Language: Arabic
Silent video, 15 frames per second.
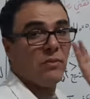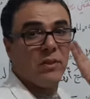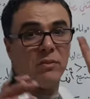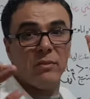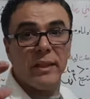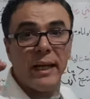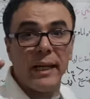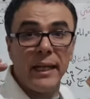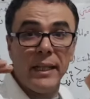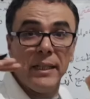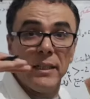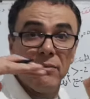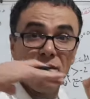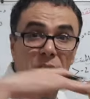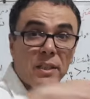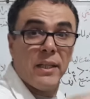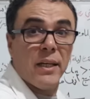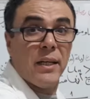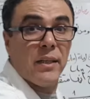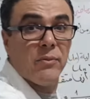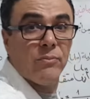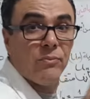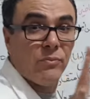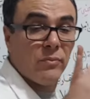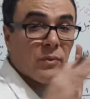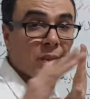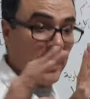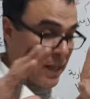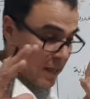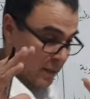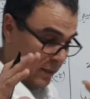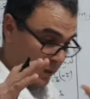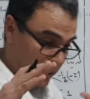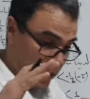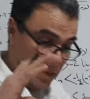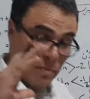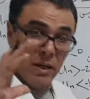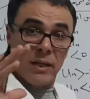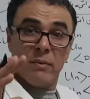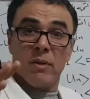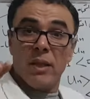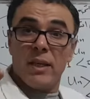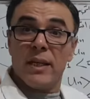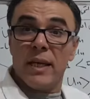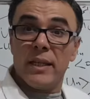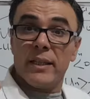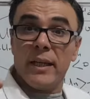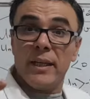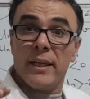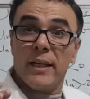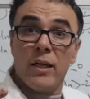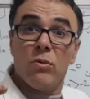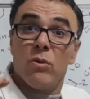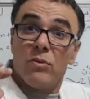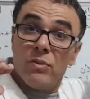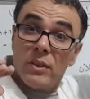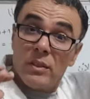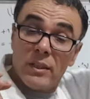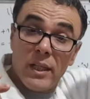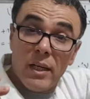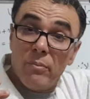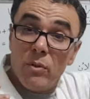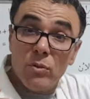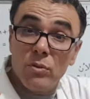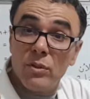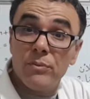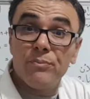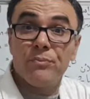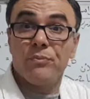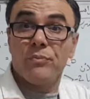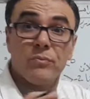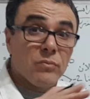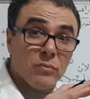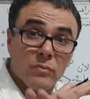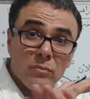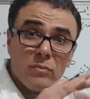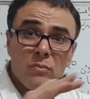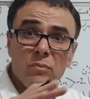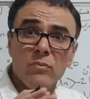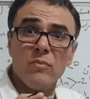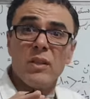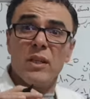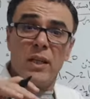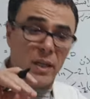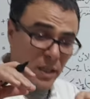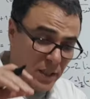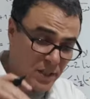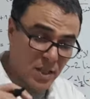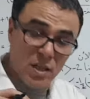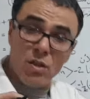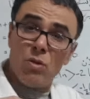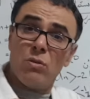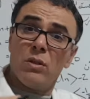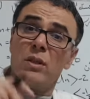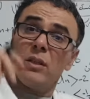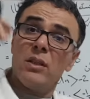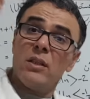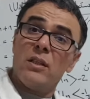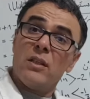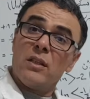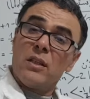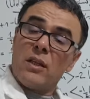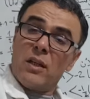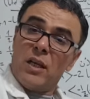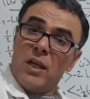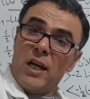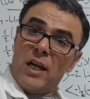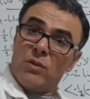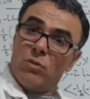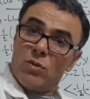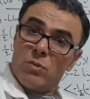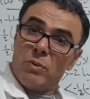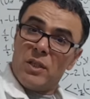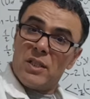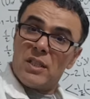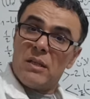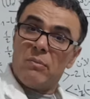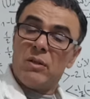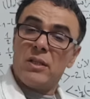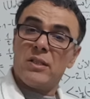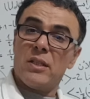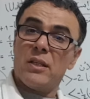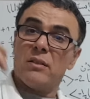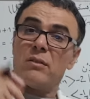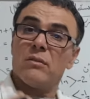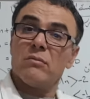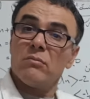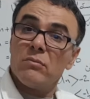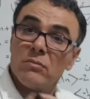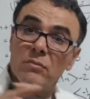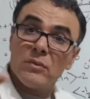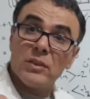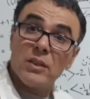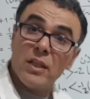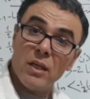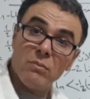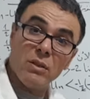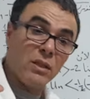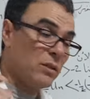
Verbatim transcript: كيف كاع رايحين نفس النهايه كيما حنا مثلا النهايه تاعنا كاع الوفاه كاع الموت كي اللي زاد درك كي اللي عنده سبعين سنه ملي زاد كامل